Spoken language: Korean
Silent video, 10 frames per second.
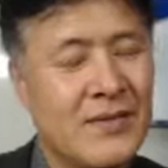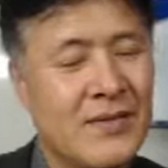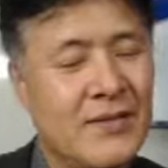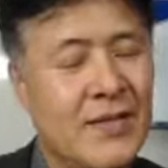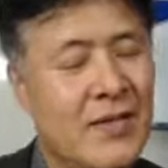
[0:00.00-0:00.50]

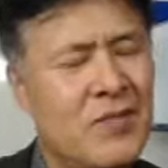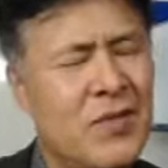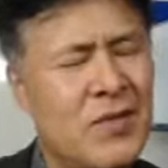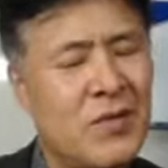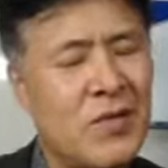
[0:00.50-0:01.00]
내
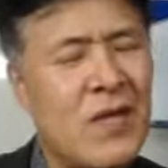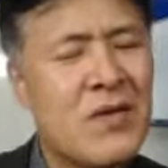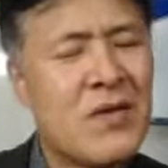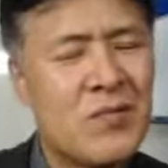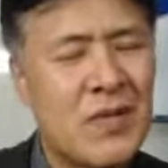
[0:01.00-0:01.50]
기술이 아니고
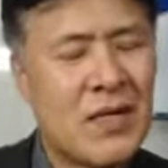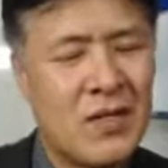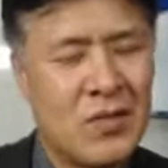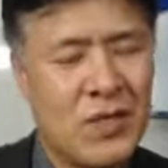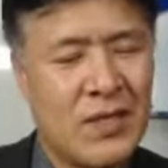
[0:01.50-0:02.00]
남의 기술만
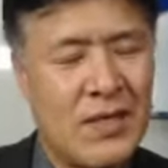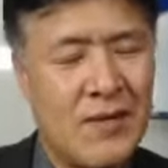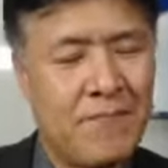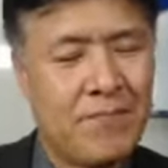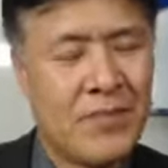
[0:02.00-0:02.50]
가지고 했다.
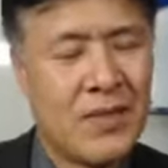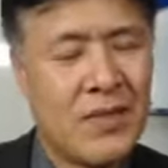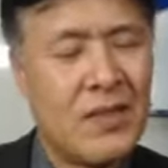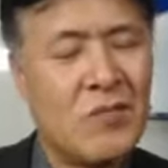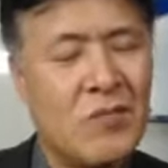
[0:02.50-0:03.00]

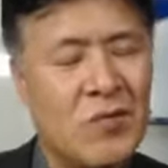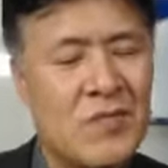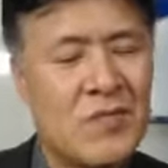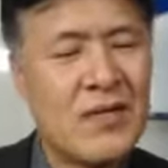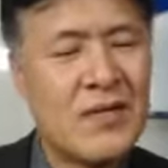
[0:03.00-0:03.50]
이게 무슨
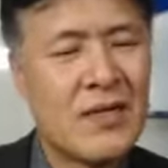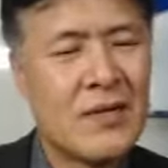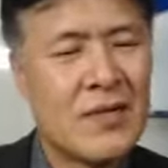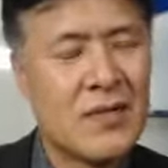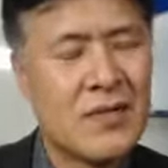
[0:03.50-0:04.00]
말이냐
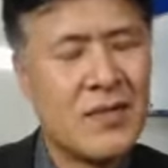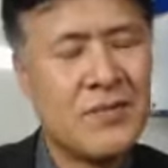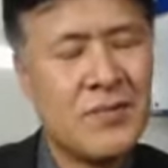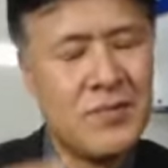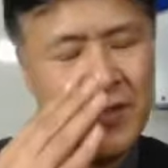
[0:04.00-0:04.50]
그러면
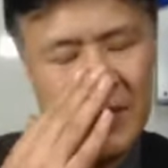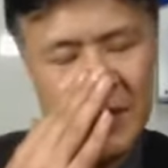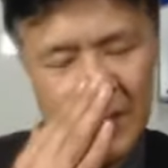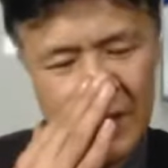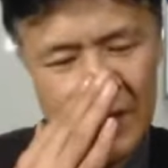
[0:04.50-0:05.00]

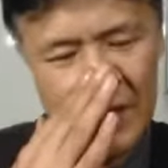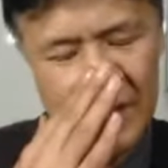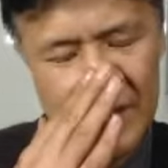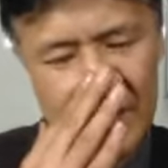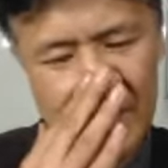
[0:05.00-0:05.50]
기술
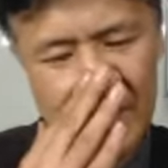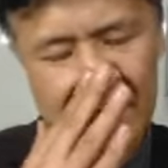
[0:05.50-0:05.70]
그